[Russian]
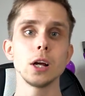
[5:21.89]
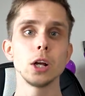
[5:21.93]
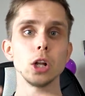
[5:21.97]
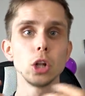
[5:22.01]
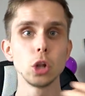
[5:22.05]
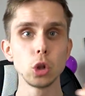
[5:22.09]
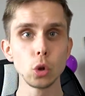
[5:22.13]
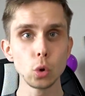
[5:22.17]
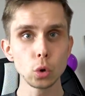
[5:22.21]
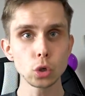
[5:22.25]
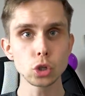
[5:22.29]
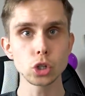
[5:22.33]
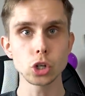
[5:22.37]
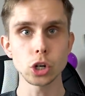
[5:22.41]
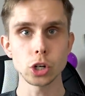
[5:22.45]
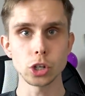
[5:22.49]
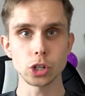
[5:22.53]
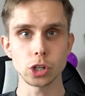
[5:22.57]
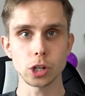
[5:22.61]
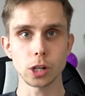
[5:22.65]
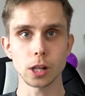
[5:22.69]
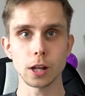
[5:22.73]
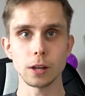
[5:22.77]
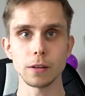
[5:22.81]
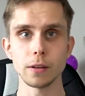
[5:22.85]
Лучший
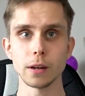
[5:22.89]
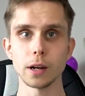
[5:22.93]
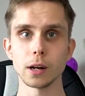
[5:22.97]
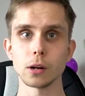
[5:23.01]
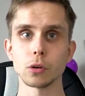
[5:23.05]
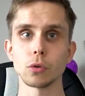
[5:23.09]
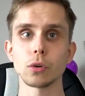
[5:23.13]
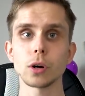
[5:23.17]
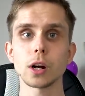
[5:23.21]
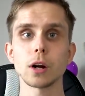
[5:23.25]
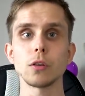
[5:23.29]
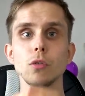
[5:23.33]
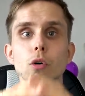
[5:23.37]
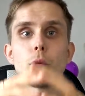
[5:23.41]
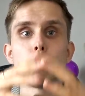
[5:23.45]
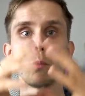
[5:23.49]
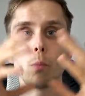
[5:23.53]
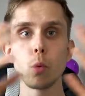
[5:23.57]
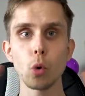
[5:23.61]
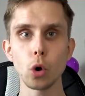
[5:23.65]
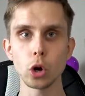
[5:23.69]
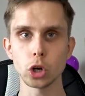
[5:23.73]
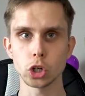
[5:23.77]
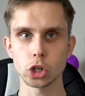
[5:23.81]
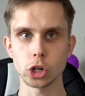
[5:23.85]
человек, у кого
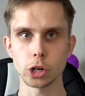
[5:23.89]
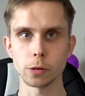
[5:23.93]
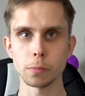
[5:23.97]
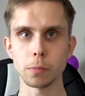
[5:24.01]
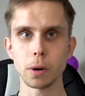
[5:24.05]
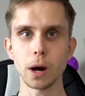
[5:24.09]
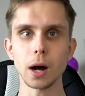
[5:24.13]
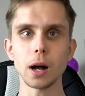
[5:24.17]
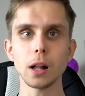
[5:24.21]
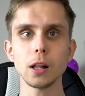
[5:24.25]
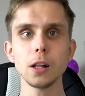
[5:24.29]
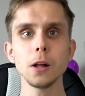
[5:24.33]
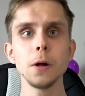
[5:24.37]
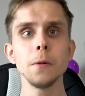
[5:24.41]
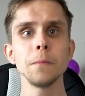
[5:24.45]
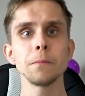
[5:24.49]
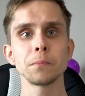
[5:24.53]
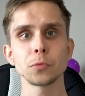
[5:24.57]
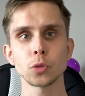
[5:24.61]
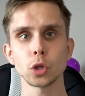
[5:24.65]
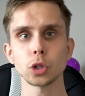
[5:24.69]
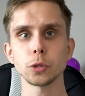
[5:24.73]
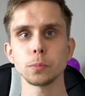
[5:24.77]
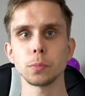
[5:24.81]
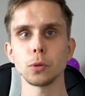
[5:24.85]
больший балл,
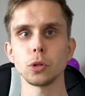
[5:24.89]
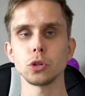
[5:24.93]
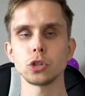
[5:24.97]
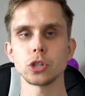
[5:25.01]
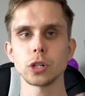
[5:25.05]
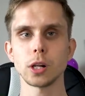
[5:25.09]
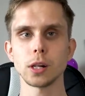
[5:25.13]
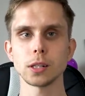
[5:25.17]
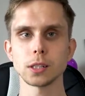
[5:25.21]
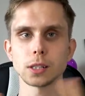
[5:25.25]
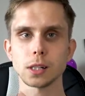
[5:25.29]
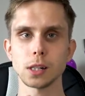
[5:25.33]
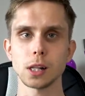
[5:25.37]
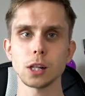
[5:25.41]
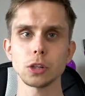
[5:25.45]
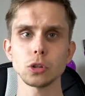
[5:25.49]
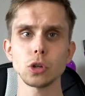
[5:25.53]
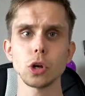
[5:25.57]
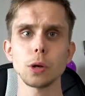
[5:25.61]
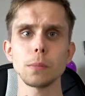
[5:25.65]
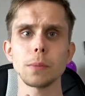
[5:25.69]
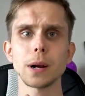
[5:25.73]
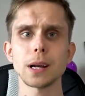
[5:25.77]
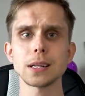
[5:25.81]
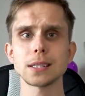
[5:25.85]
тот получал
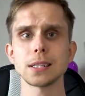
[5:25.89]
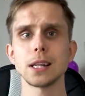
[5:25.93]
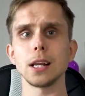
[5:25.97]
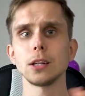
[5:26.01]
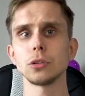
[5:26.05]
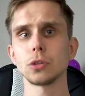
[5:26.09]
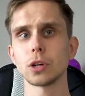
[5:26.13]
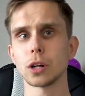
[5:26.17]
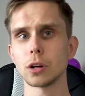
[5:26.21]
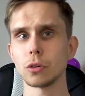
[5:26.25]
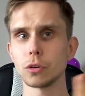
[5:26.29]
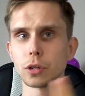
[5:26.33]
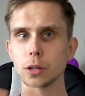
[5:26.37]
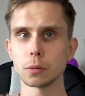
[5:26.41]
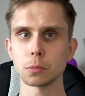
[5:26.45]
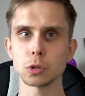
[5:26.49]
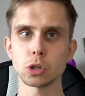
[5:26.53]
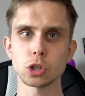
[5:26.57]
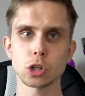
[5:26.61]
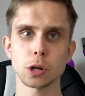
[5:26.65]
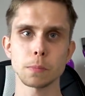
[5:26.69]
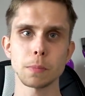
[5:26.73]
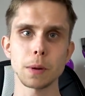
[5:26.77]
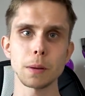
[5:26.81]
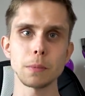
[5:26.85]
золотой браслет, у кого
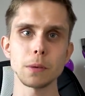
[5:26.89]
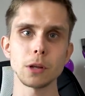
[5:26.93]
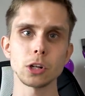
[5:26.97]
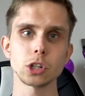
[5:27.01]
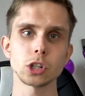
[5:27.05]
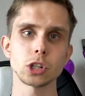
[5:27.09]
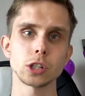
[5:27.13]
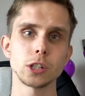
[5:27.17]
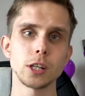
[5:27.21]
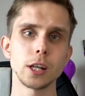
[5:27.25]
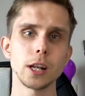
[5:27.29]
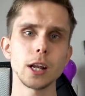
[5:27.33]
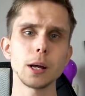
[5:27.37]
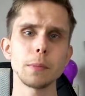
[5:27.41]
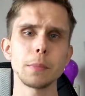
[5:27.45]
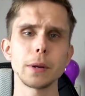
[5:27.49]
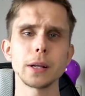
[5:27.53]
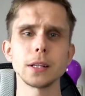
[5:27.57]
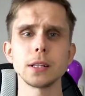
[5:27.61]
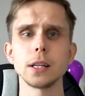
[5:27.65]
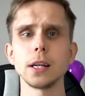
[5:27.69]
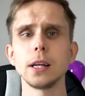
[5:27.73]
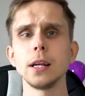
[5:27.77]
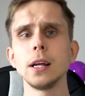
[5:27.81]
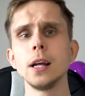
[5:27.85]
немножко поменьше
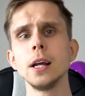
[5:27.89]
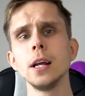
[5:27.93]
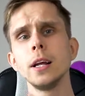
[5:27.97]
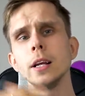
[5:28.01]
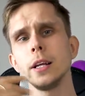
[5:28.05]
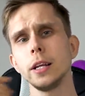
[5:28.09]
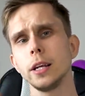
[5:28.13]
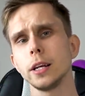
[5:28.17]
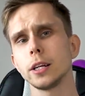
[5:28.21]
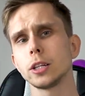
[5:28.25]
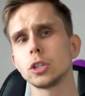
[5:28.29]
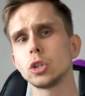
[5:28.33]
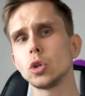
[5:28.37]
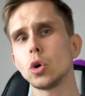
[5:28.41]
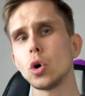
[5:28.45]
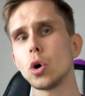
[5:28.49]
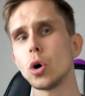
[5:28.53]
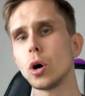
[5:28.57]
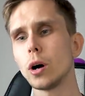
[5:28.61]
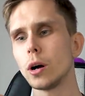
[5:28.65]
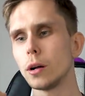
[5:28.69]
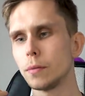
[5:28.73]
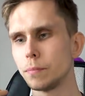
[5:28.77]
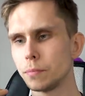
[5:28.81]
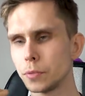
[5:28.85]
серебряный, и
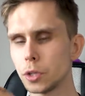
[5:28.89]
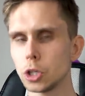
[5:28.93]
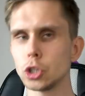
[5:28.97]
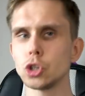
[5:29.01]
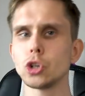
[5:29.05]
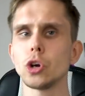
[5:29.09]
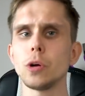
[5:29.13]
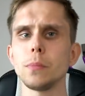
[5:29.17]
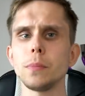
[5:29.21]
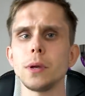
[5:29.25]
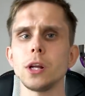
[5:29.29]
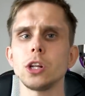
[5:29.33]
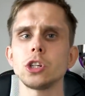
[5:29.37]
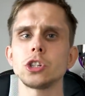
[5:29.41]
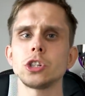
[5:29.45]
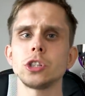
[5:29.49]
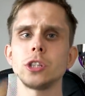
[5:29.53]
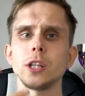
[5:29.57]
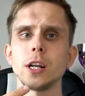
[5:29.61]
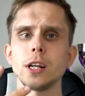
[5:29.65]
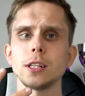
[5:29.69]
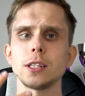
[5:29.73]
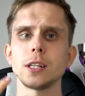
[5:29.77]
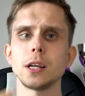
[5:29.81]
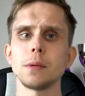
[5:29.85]
кто еще меньше
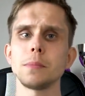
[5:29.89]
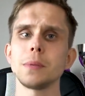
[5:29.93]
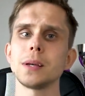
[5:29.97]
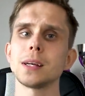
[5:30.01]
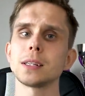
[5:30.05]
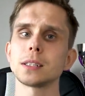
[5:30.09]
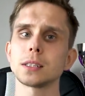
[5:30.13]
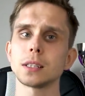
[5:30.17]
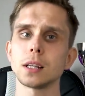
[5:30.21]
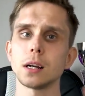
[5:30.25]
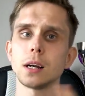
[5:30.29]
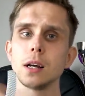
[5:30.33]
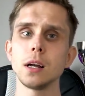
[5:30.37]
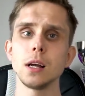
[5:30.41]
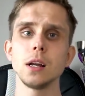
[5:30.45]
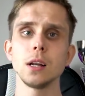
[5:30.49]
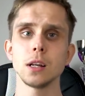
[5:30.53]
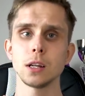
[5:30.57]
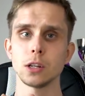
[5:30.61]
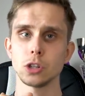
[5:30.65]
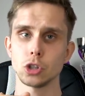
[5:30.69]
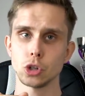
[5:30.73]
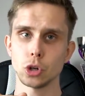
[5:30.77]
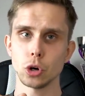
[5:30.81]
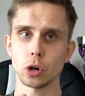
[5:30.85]
третье место,
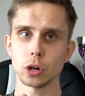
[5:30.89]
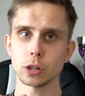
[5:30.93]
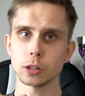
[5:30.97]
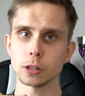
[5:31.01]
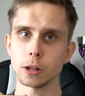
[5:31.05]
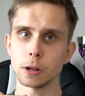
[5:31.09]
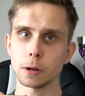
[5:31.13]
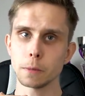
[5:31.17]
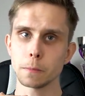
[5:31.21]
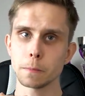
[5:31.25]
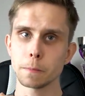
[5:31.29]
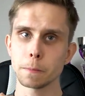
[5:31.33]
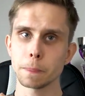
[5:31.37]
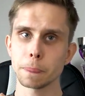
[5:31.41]
черный.